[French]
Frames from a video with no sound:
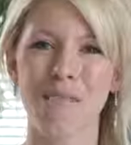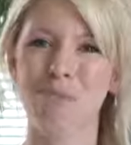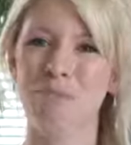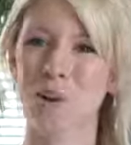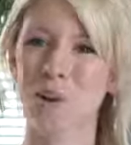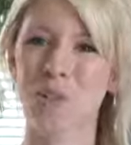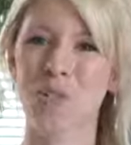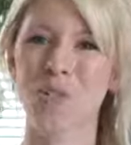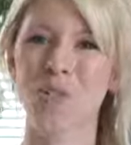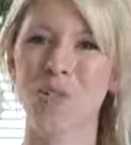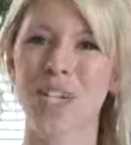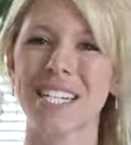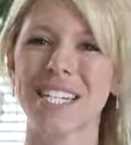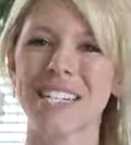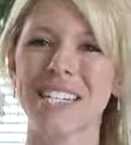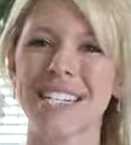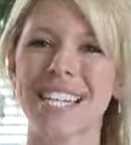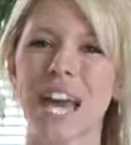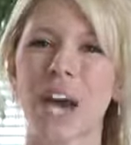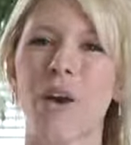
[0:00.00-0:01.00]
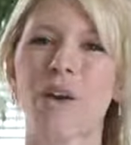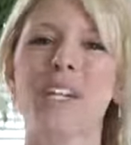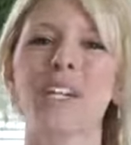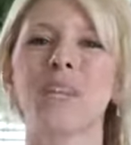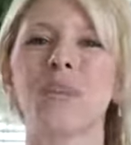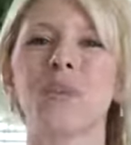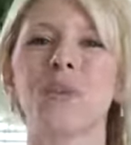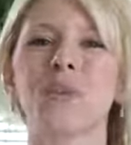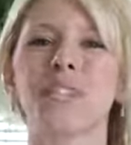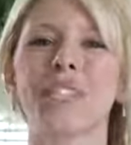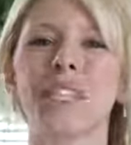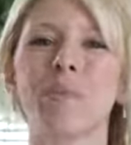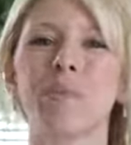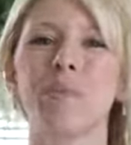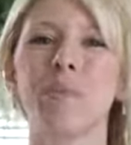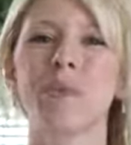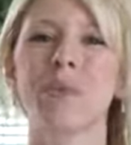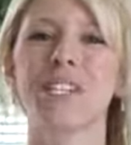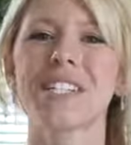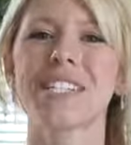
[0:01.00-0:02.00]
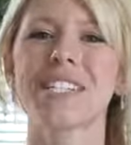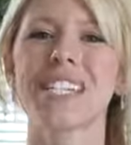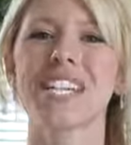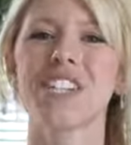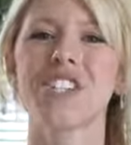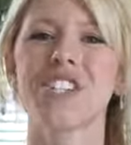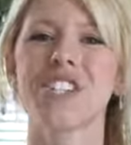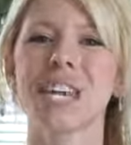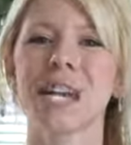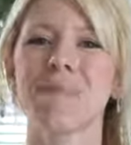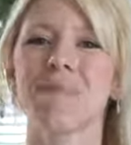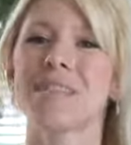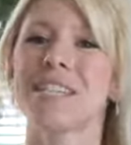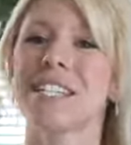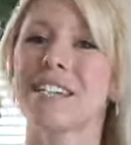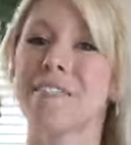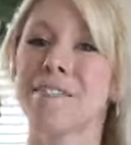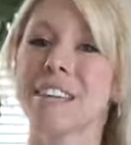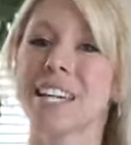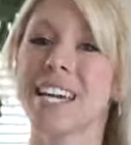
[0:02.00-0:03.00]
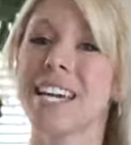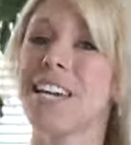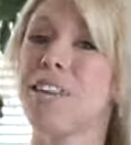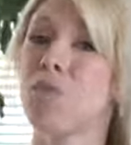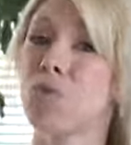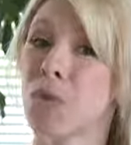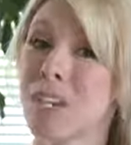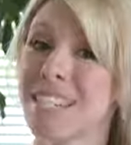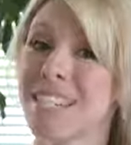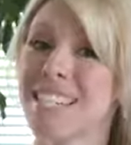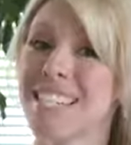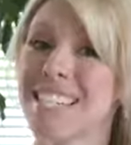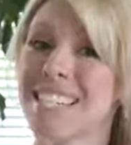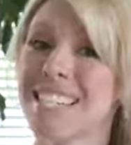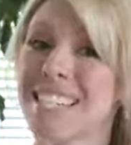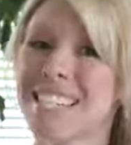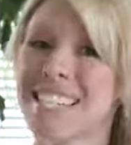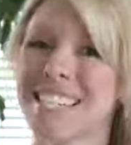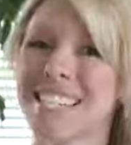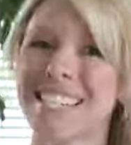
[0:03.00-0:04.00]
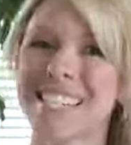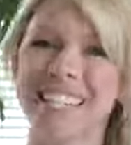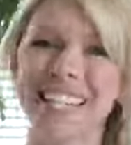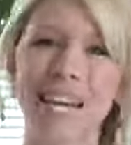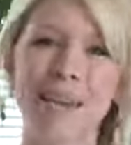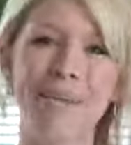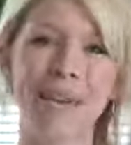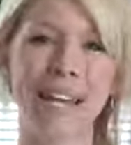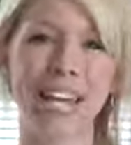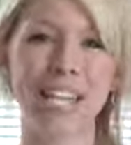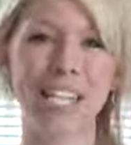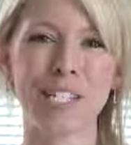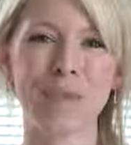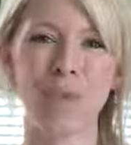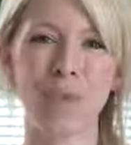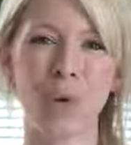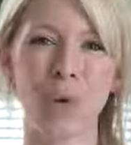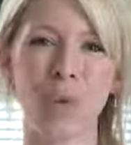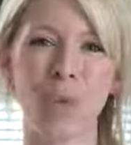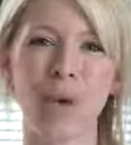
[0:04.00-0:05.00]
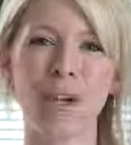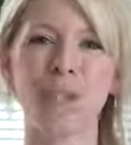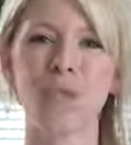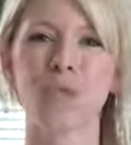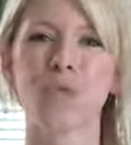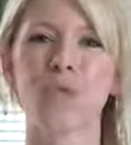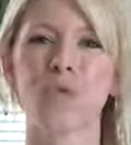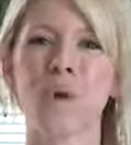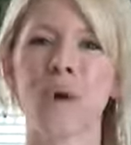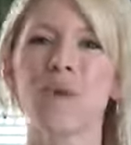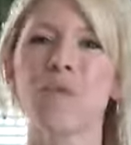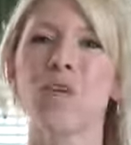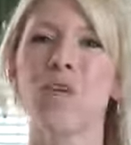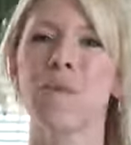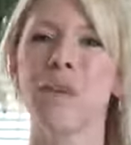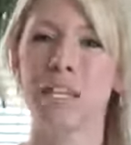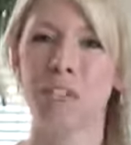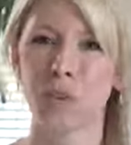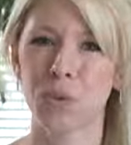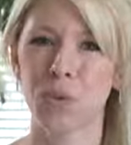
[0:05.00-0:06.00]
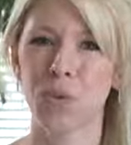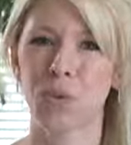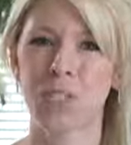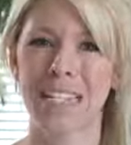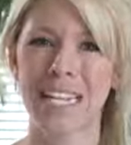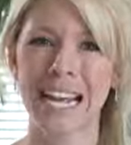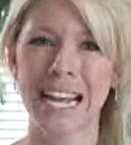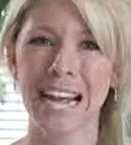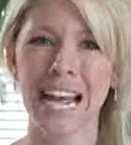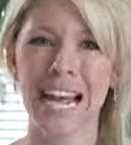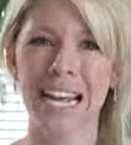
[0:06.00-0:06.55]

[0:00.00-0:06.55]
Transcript: Bonjour, ici Caroline Côté pour CIGM-TV et voici les statistiques MLS pour le mois de juin 2012.